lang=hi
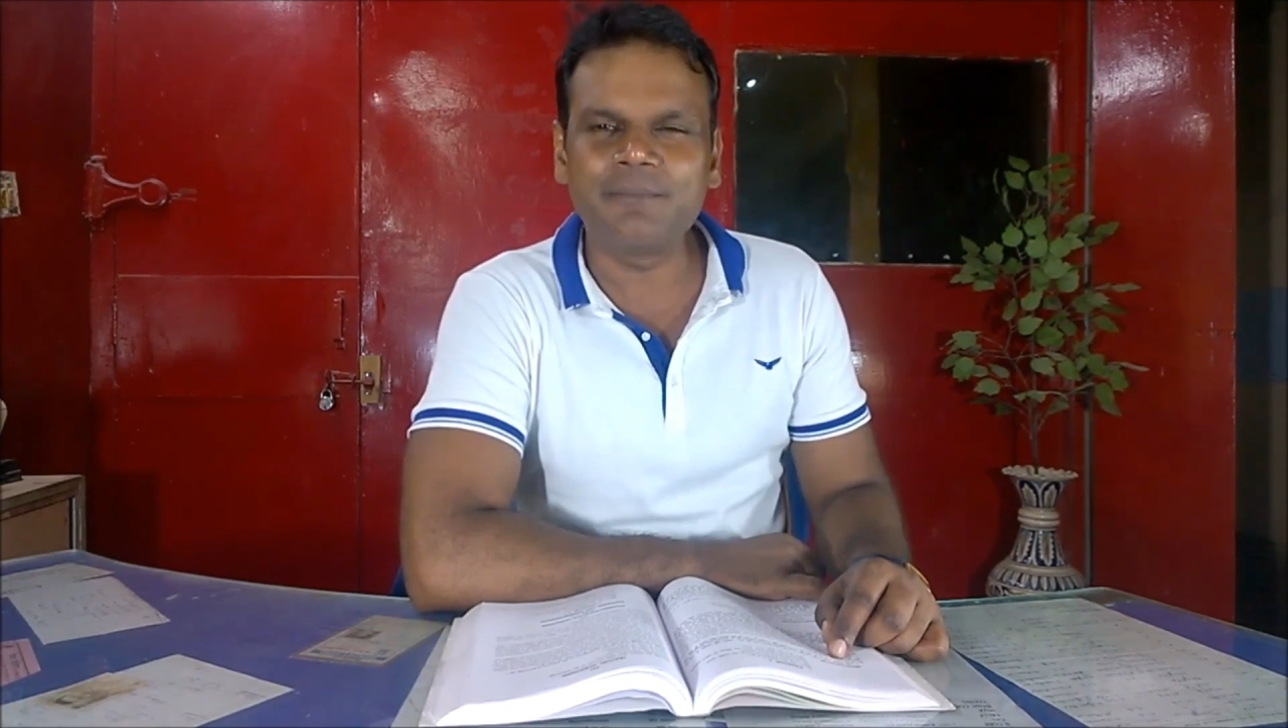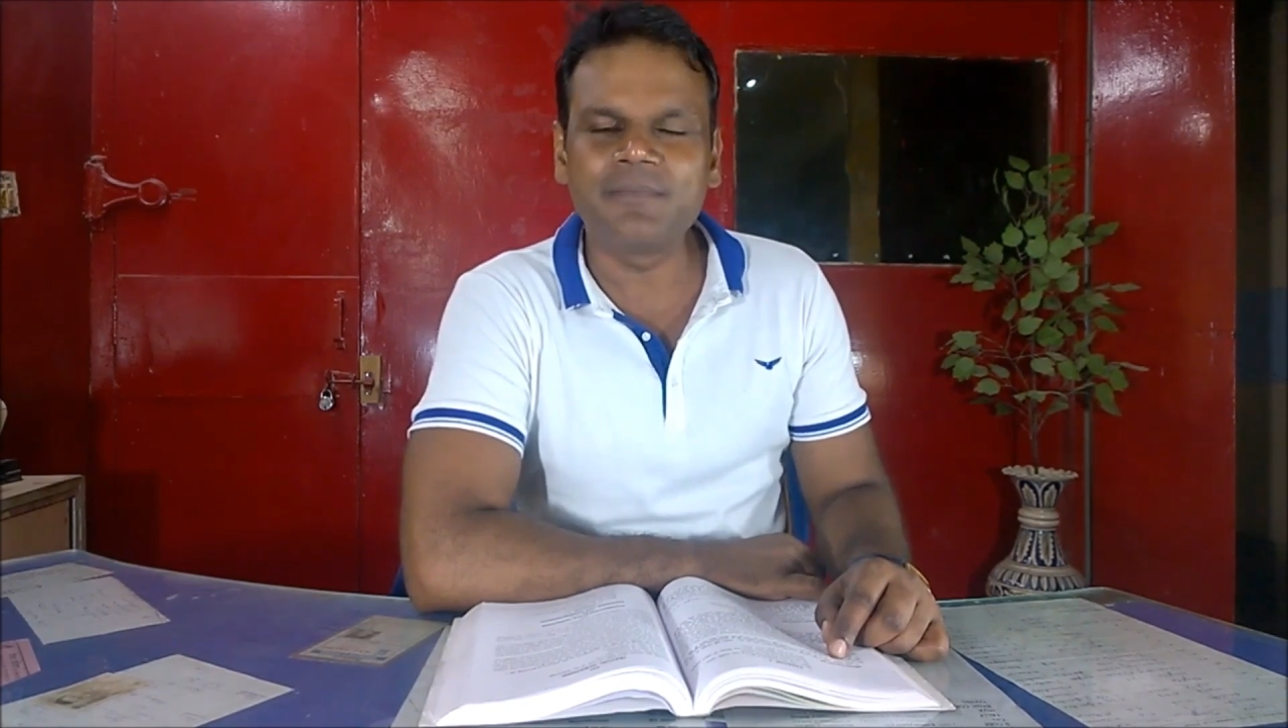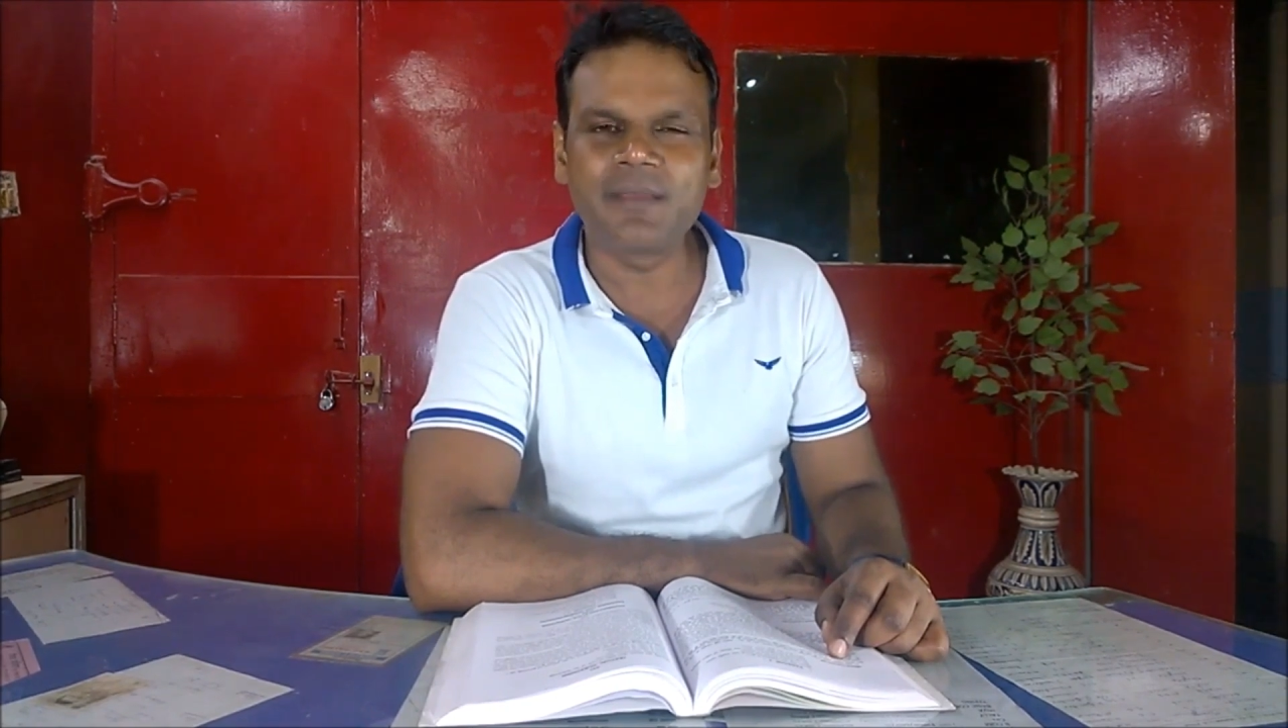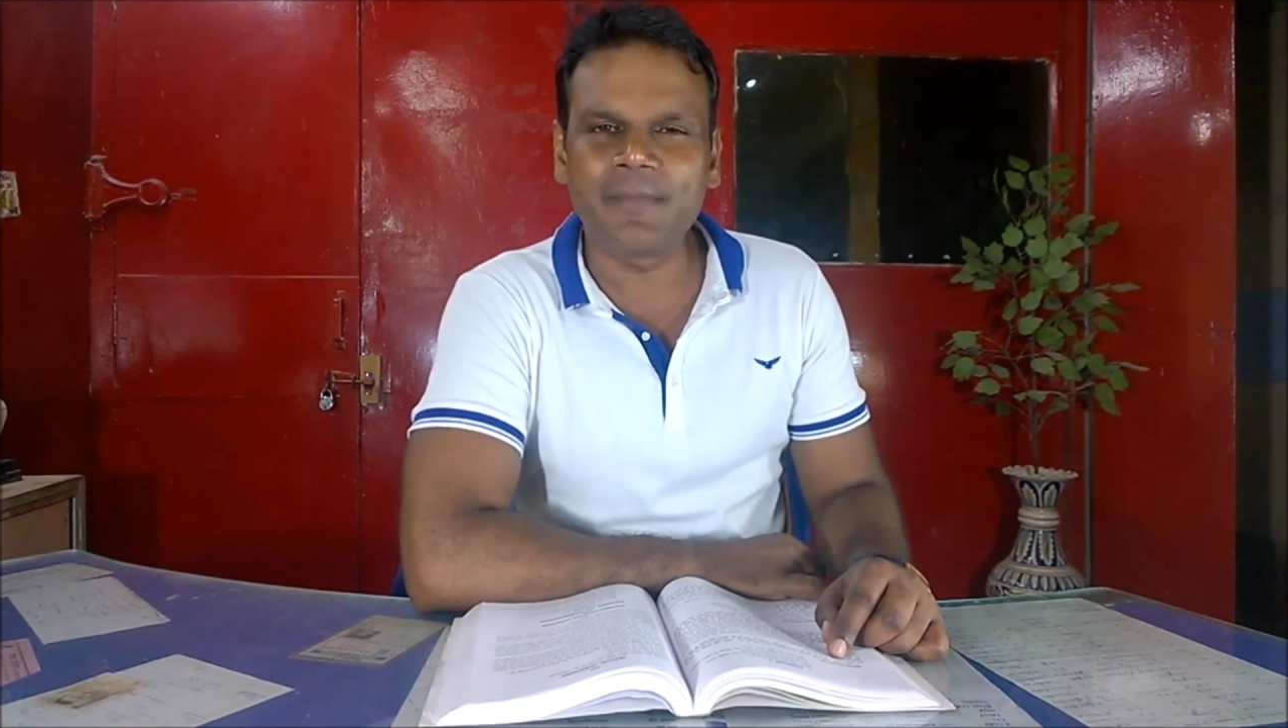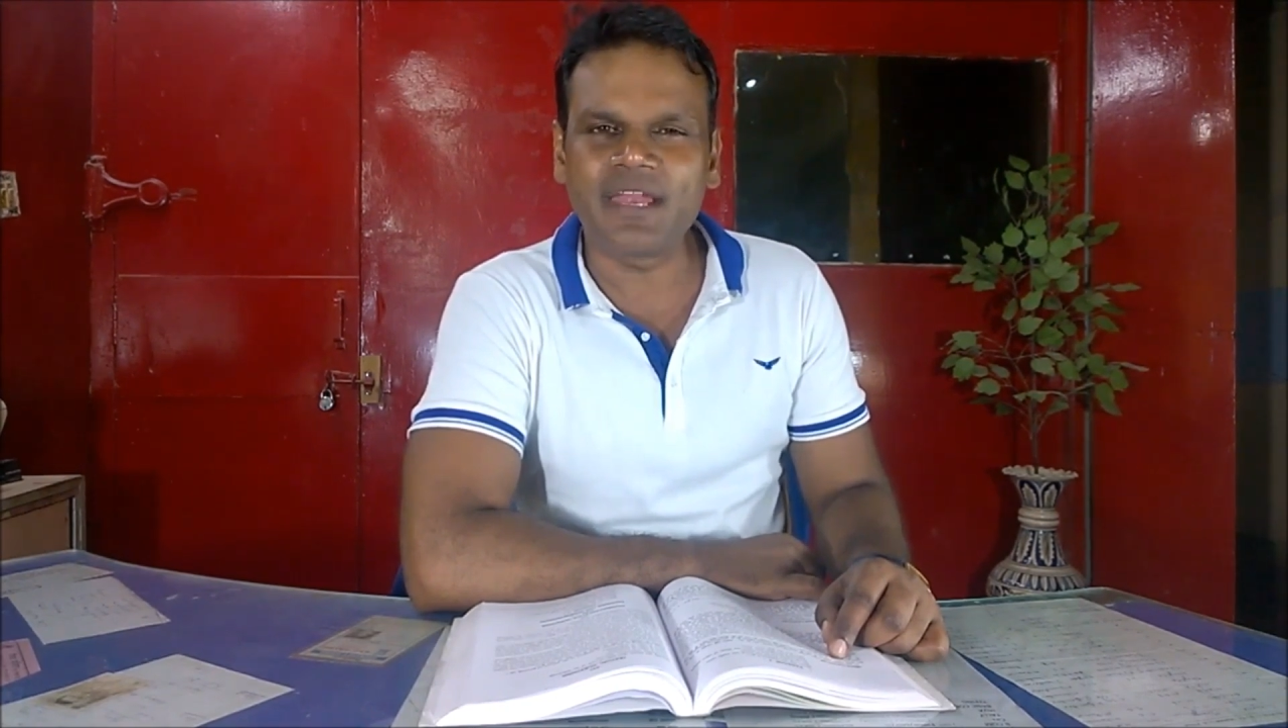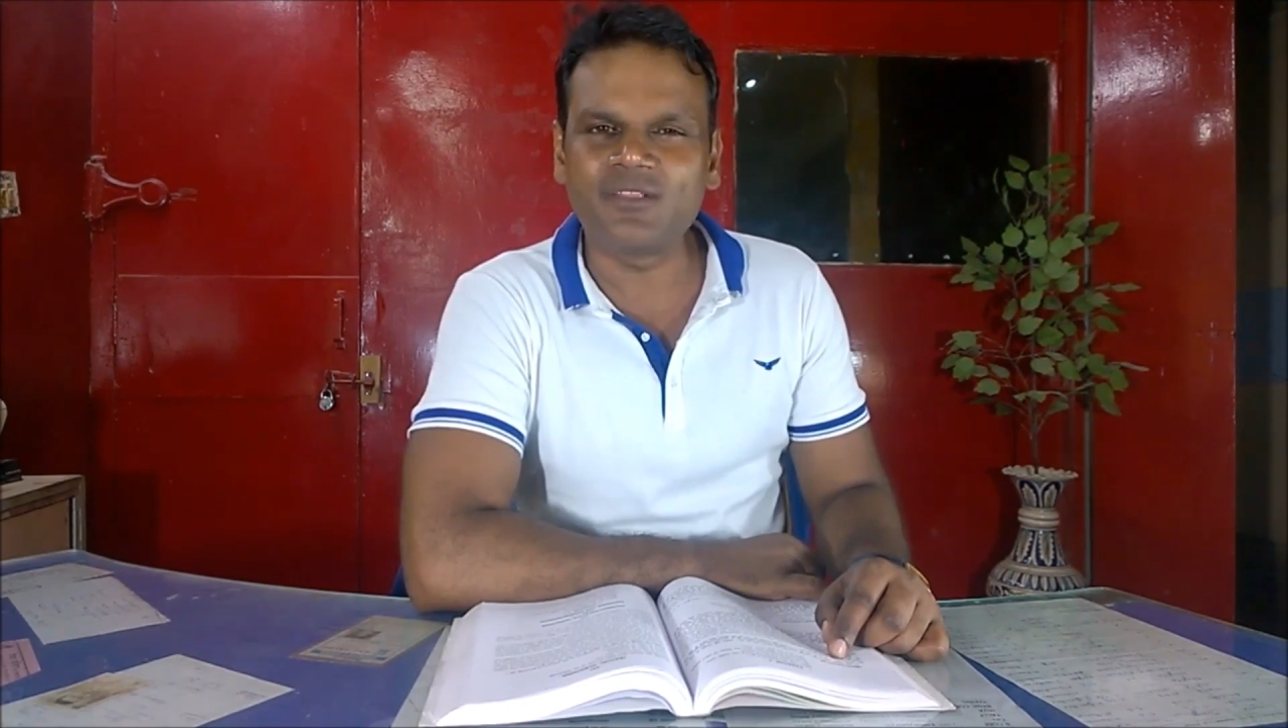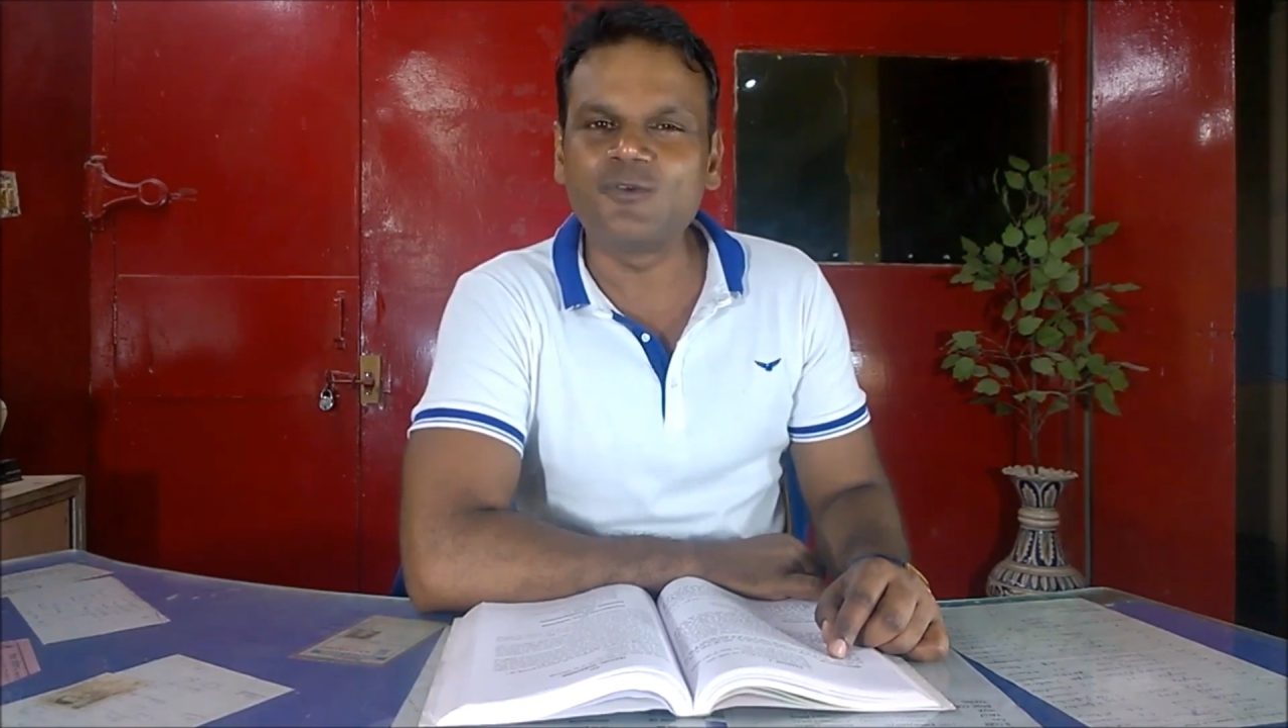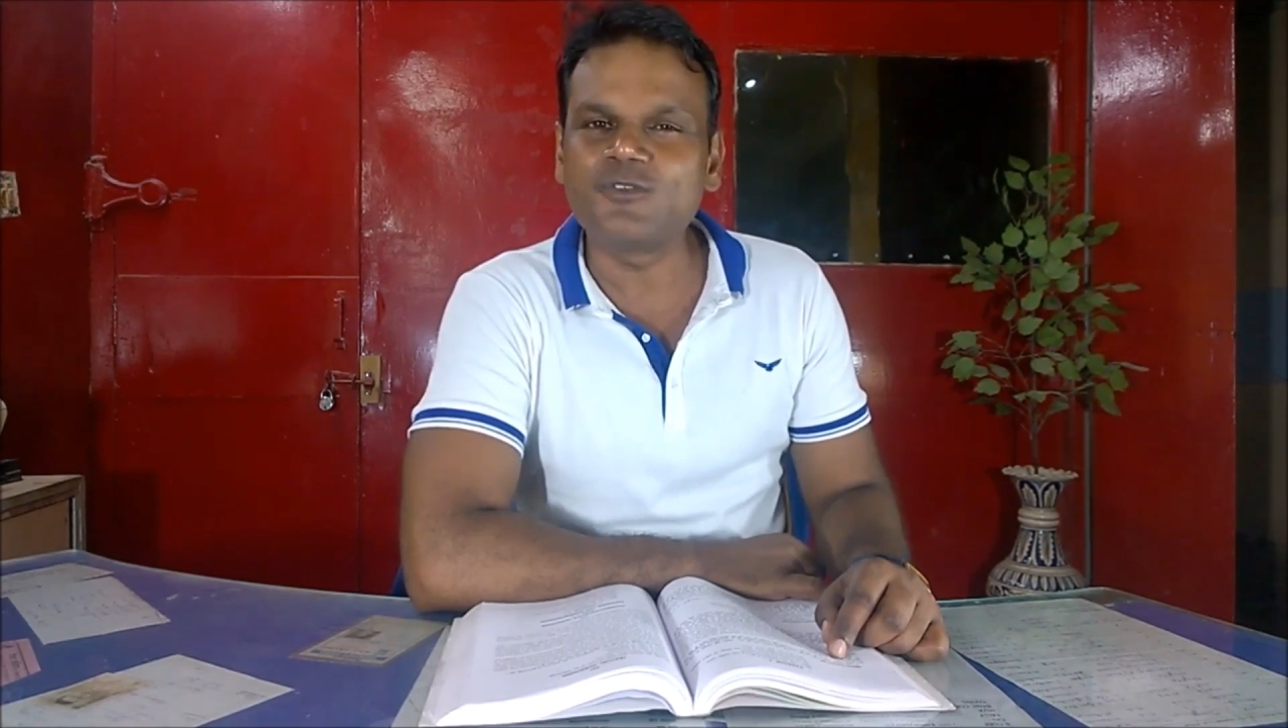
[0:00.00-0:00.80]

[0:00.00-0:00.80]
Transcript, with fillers: जब मैंने